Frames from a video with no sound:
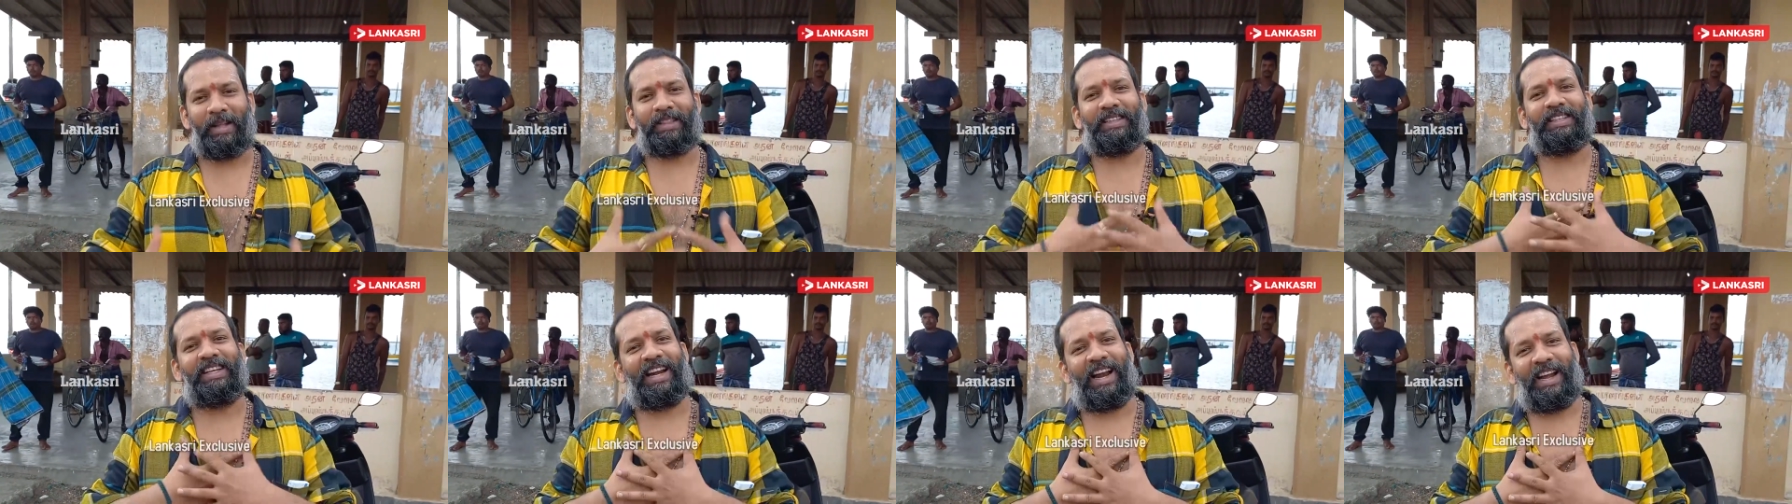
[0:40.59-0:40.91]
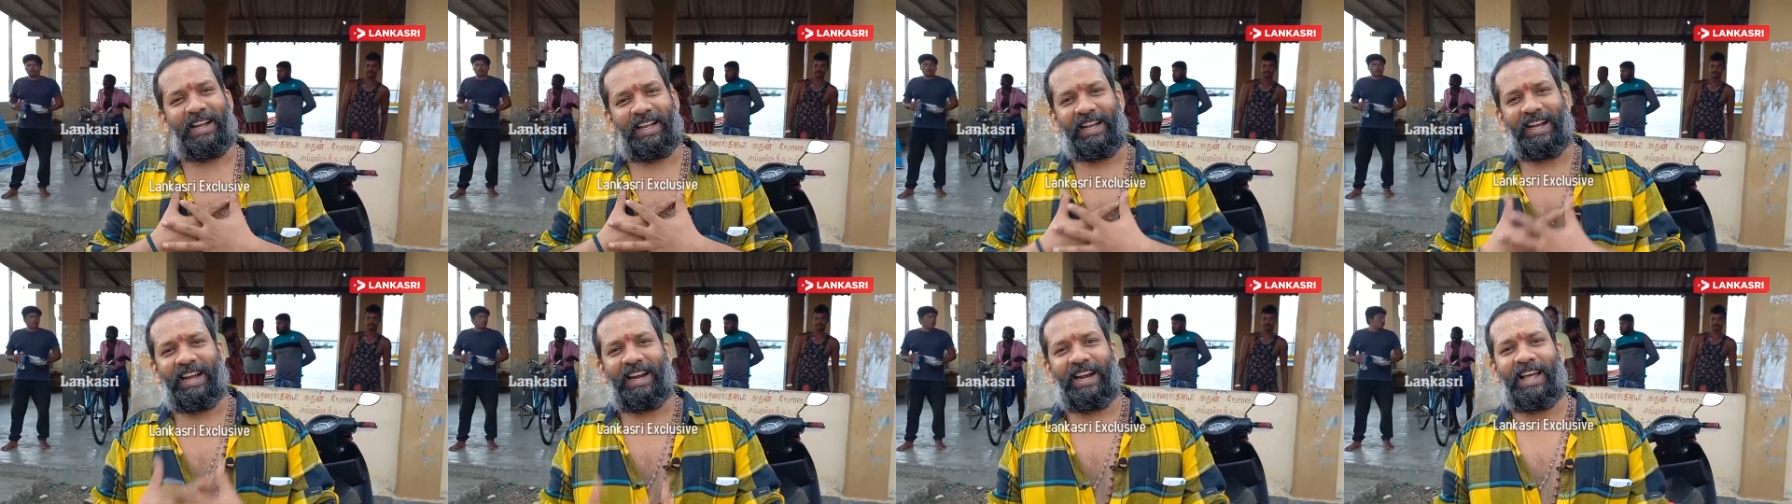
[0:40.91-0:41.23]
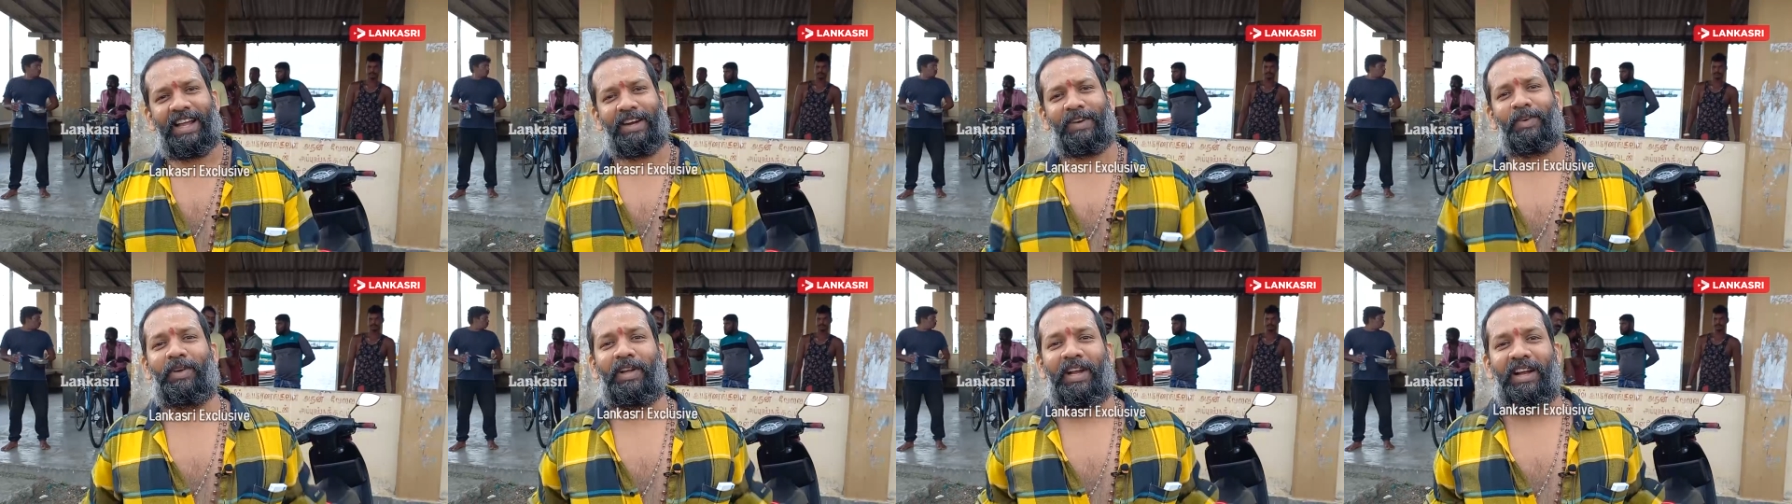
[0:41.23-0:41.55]
பார்த்துக்கிறாங்க எங்கள்
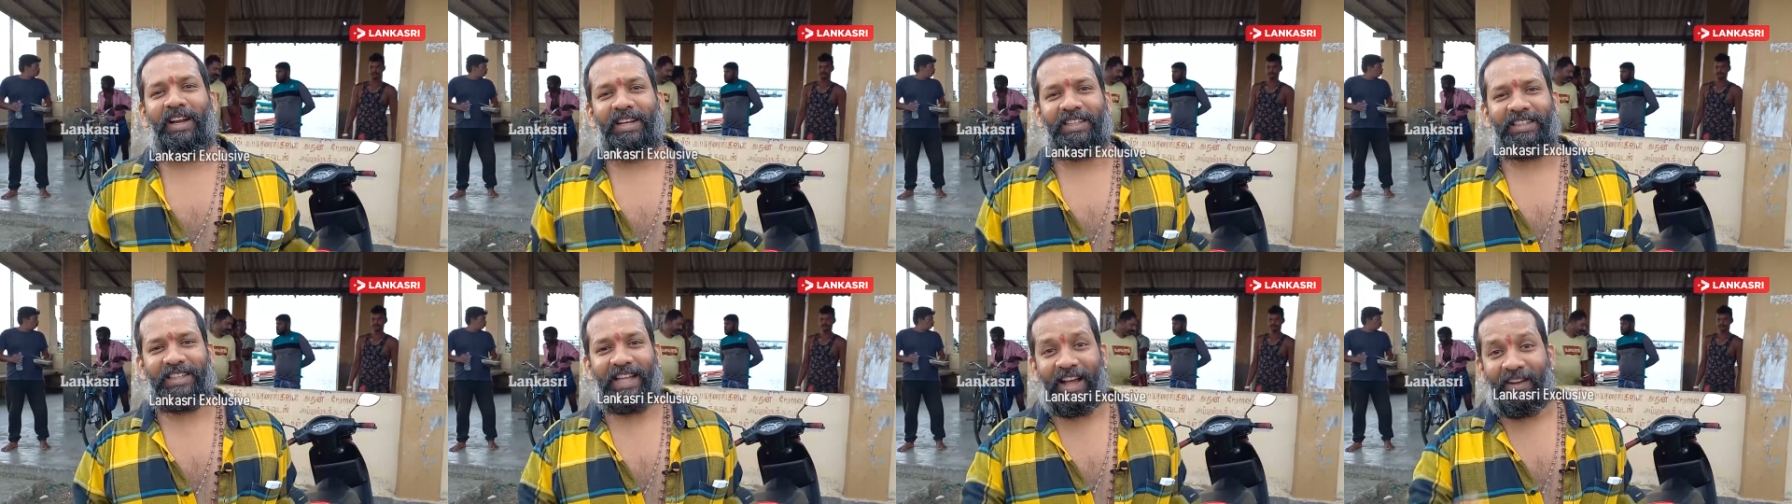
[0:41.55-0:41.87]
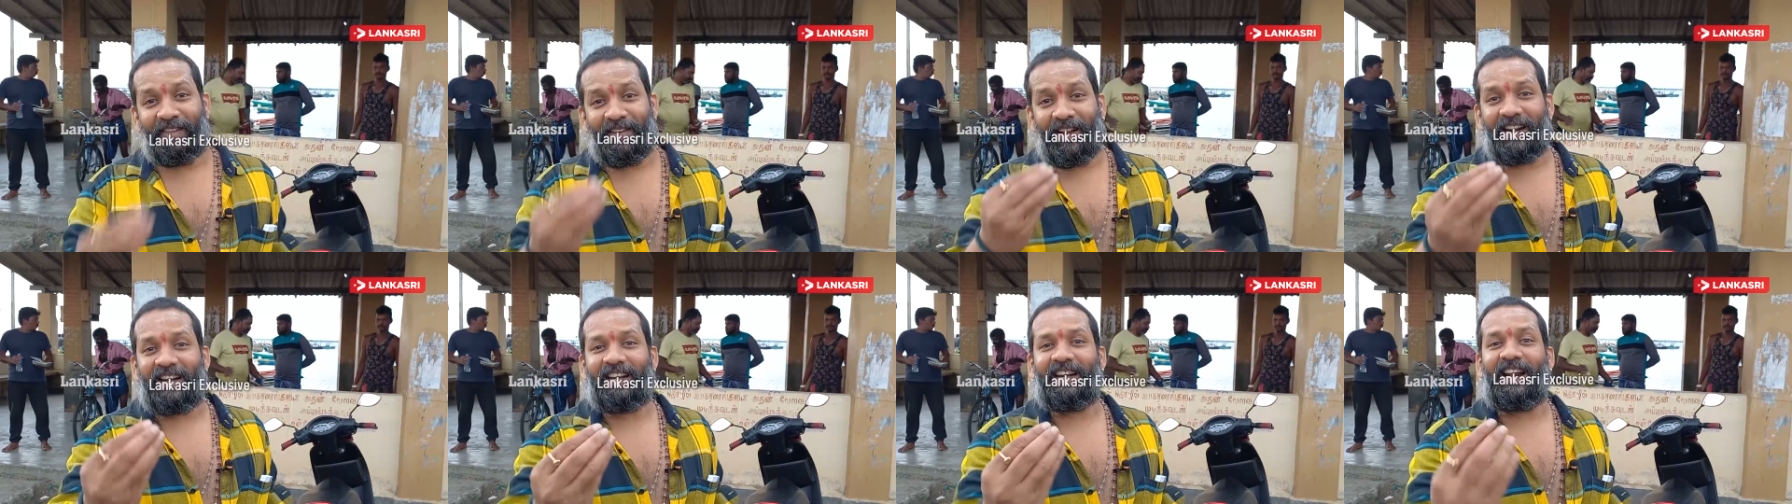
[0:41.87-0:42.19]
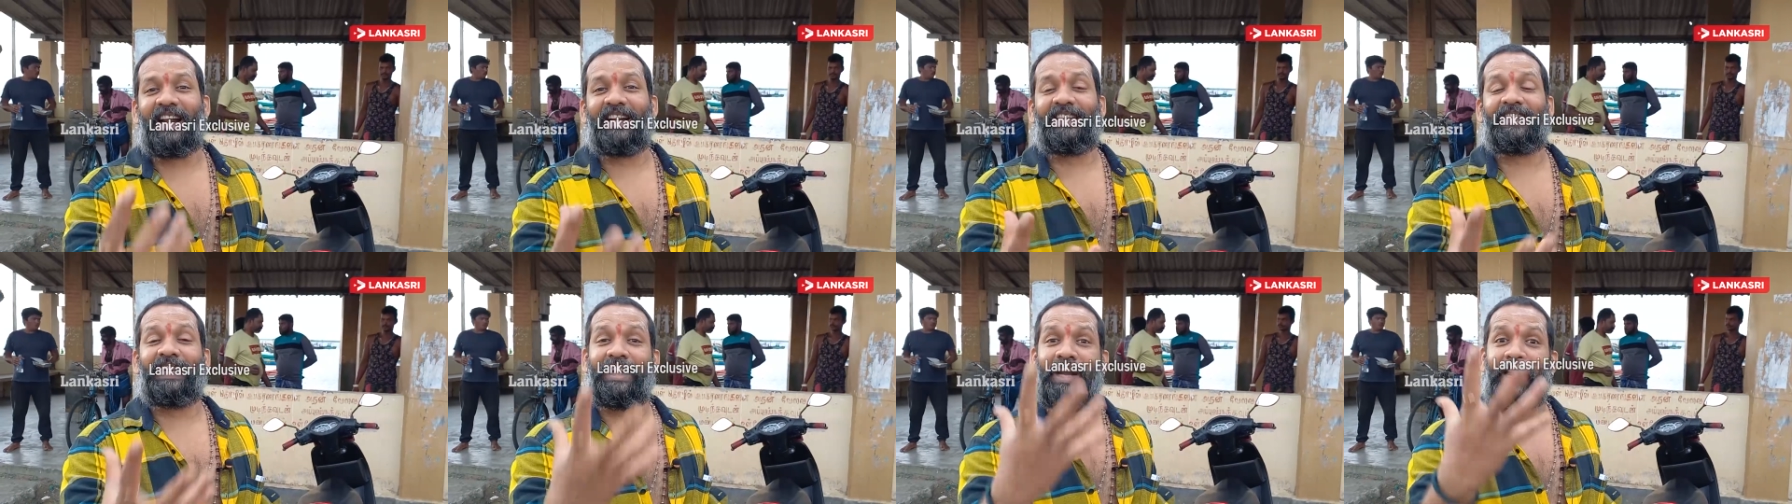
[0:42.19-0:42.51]
எல்லாருக்கும் எங்களுக்கு தேவையான
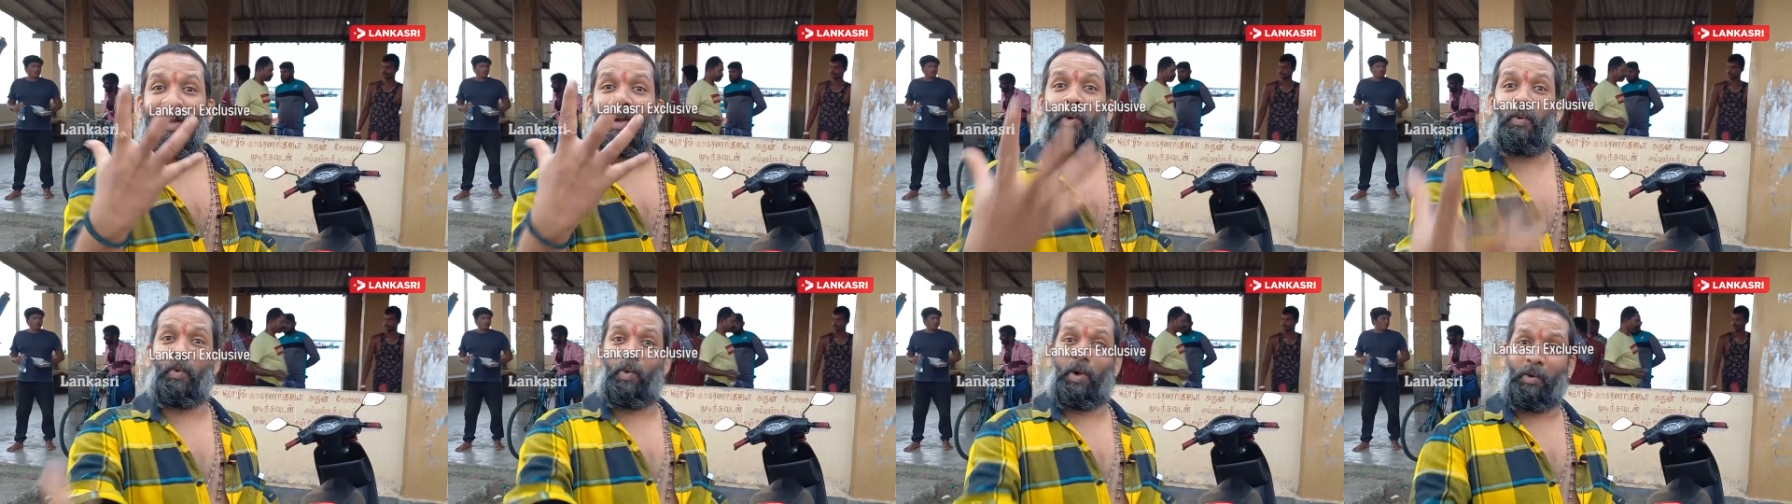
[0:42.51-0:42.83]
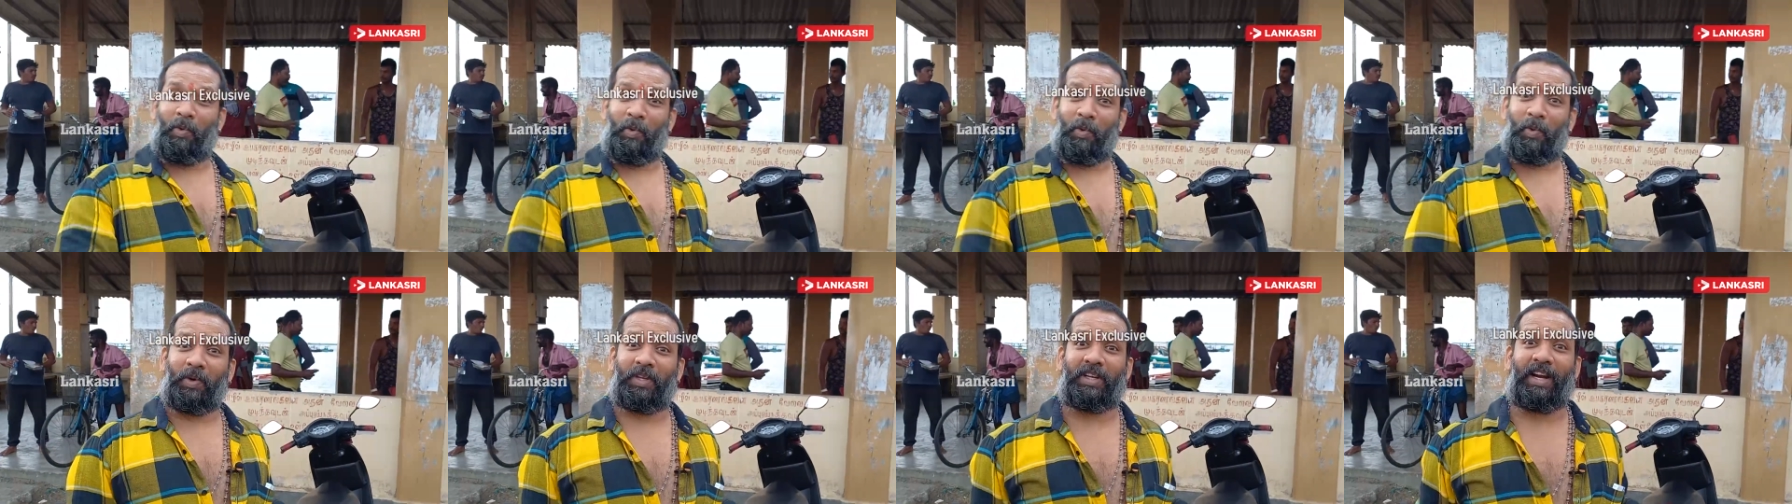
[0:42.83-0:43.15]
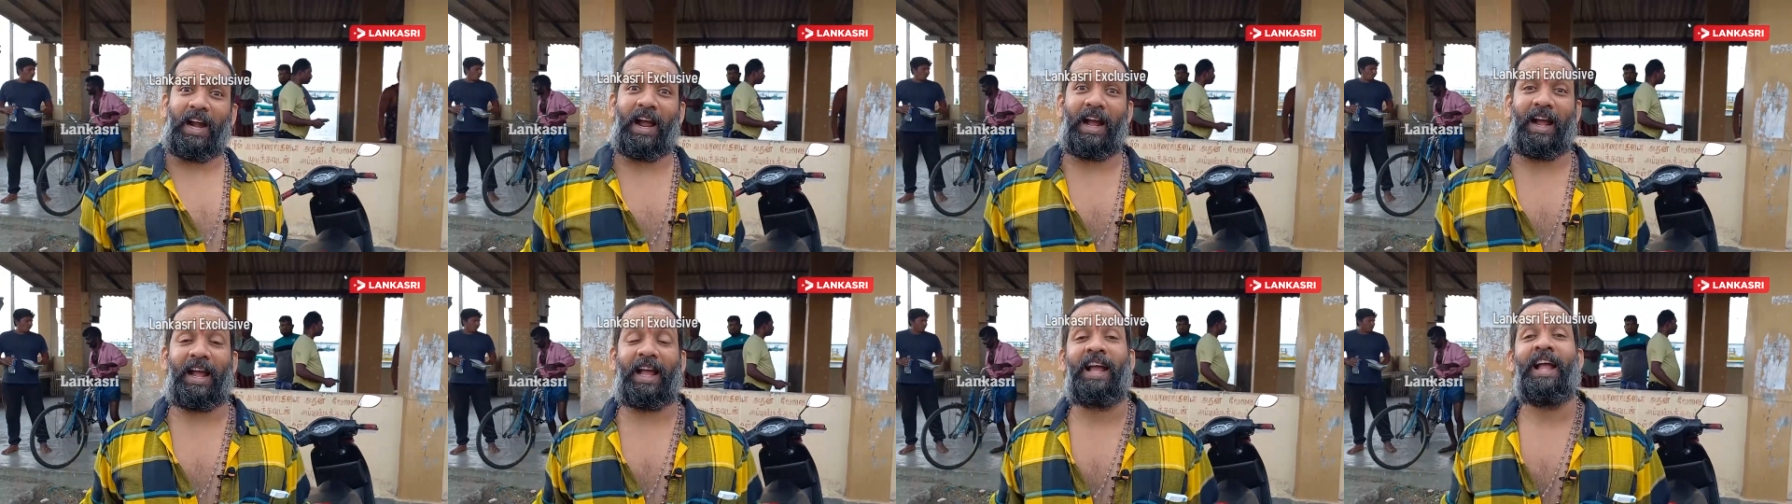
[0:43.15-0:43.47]
நேரத்தில் நல்ல உணவு
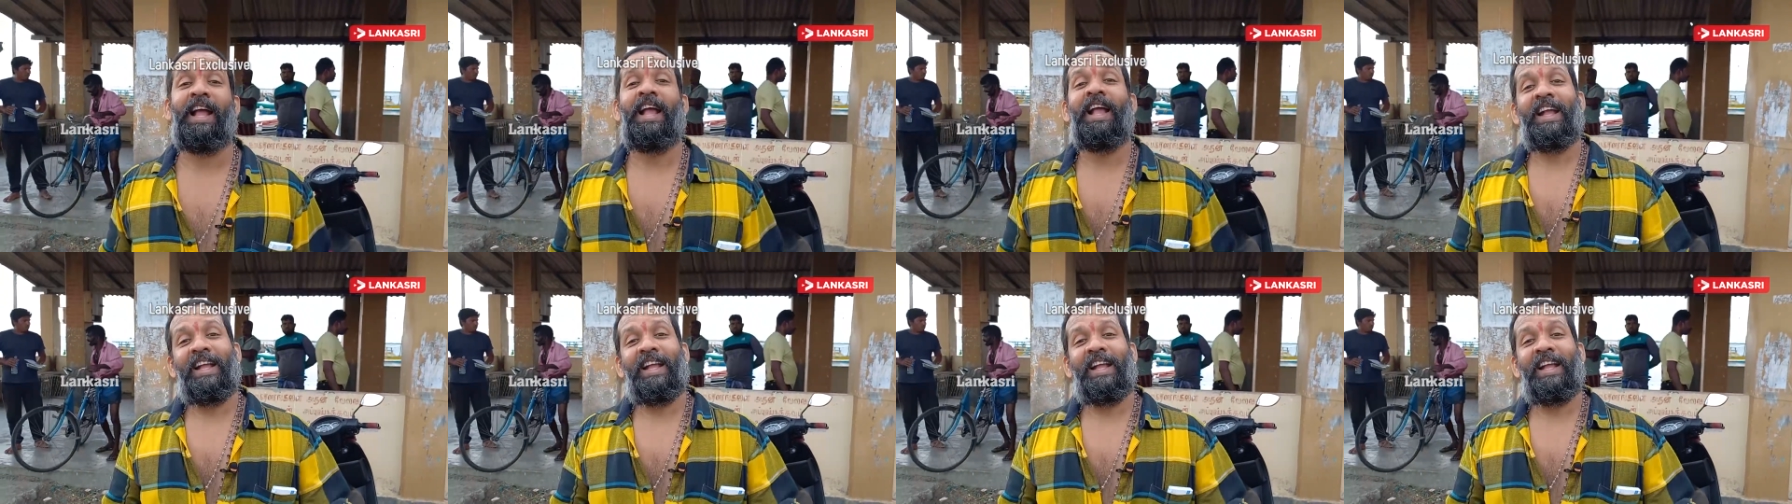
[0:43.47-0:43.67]
கொடுக்குறாங்க